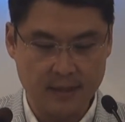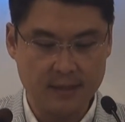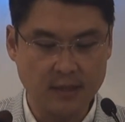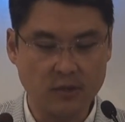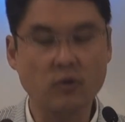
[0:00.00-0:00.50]

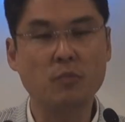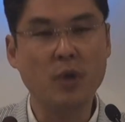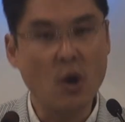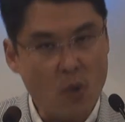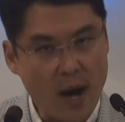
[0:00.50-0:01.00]
1차적으로
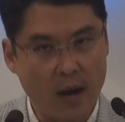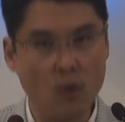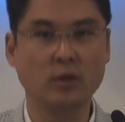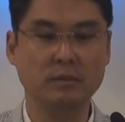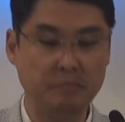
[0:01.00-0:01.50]
평화
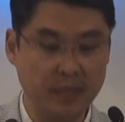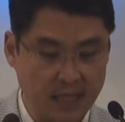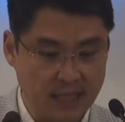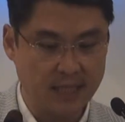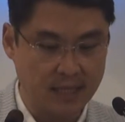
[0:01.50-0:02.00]
혹은
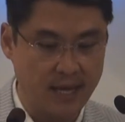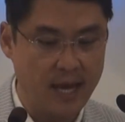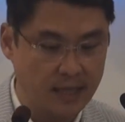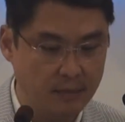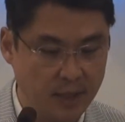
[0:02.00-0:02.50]

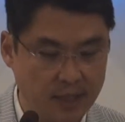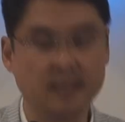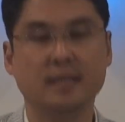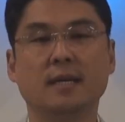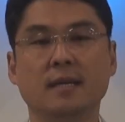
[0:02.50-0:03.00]
peace의
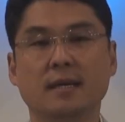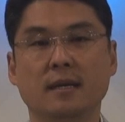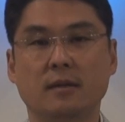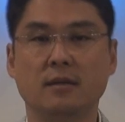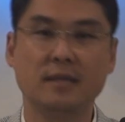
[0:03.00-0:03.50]
의미는
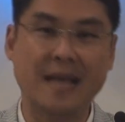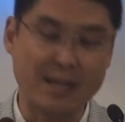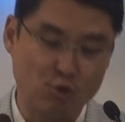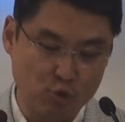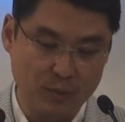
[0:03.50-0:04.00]
어떤
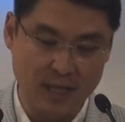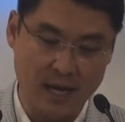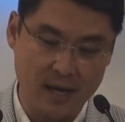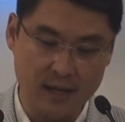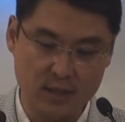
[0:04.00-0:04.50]

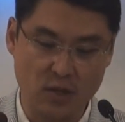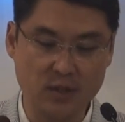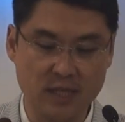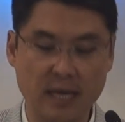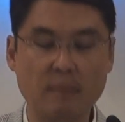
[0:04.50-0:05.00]
다툼이나
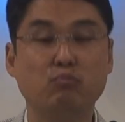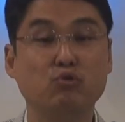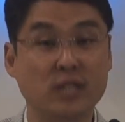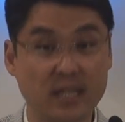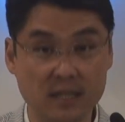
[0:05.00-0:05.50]
전쟁의
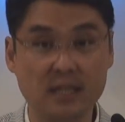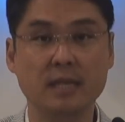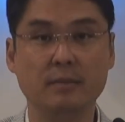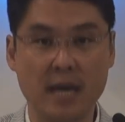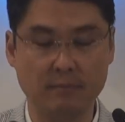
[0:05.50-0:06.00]
부재를
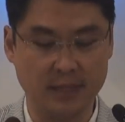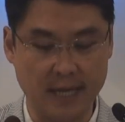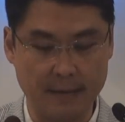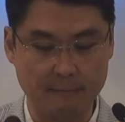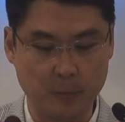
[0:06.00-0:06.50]

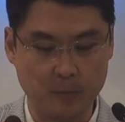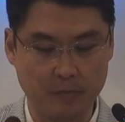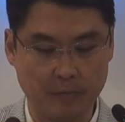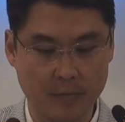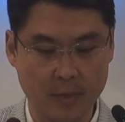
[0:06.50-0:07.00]
의미합니다.
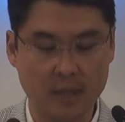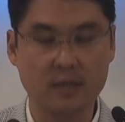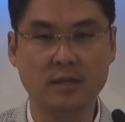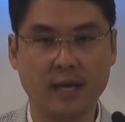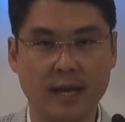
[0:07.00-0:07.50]

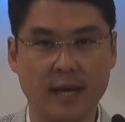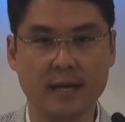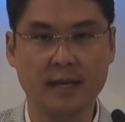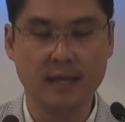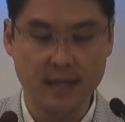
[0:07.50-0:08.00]

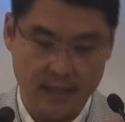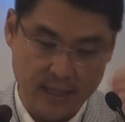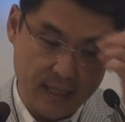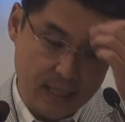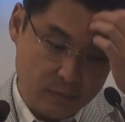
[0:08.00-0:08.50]
그런데
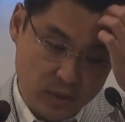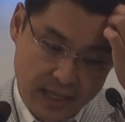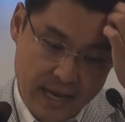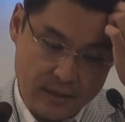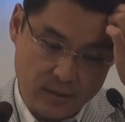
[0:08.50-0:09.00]
이
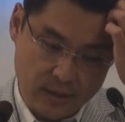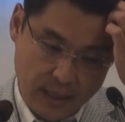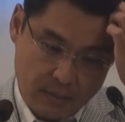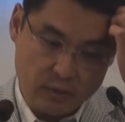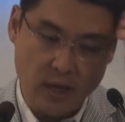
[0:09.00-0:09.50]
히브리에서
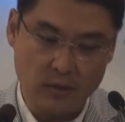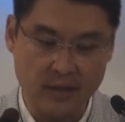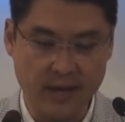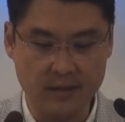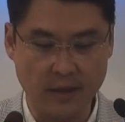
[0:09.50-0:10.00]

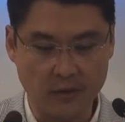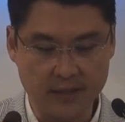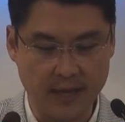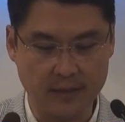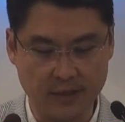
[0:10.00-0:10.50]

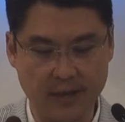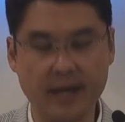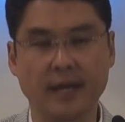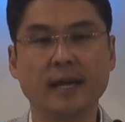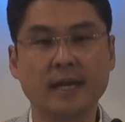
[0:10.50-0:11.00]

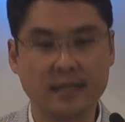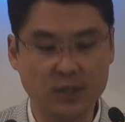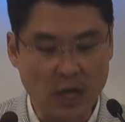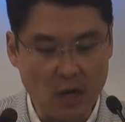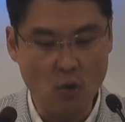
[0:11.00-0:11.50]
히브리어서에서의 그
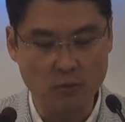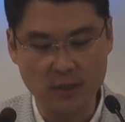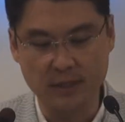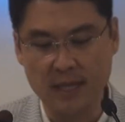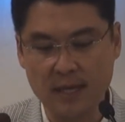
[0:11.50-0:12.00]

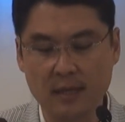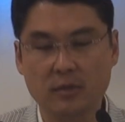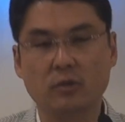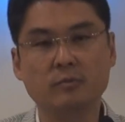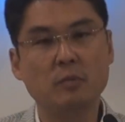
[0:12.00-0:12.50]
샬롬은
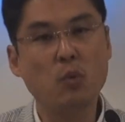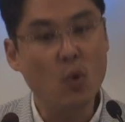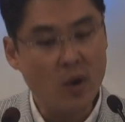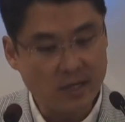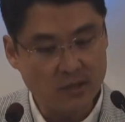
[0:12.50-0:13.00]
조금 더
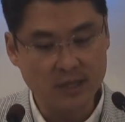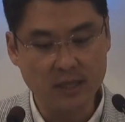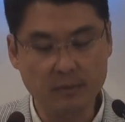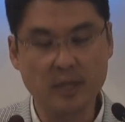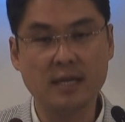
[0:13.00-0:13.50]

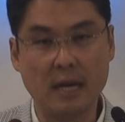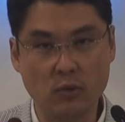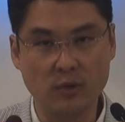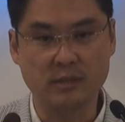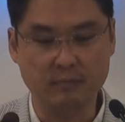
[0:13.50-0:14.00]
포괄적인 의미를
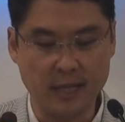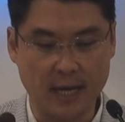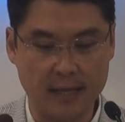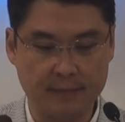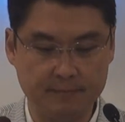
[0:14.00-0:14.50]
갖고 있습니다.